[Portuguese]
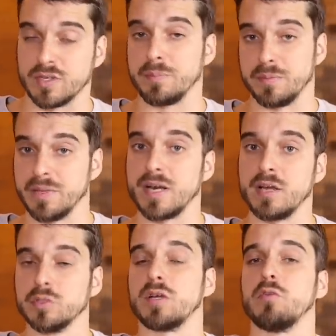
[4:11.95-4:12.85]
Na primeira
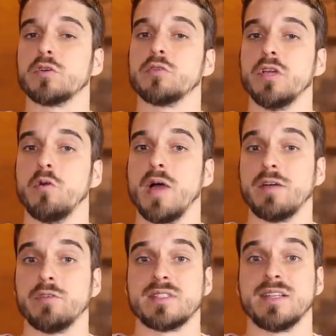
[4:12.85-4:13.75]
luta contra o Leon
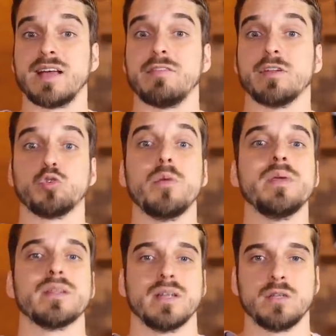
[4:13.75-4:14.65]
Edwards, ele estava
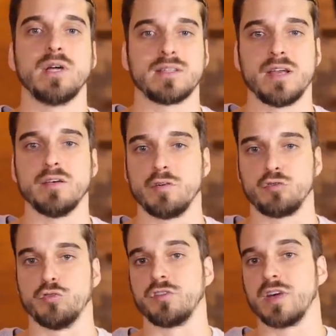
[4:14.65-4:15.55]
dominando até levar o
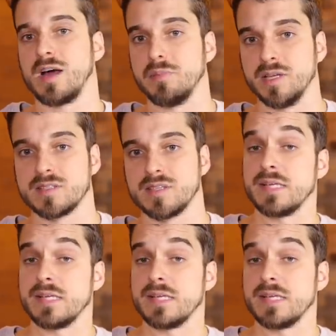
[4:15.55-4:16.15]
chute na cabeça.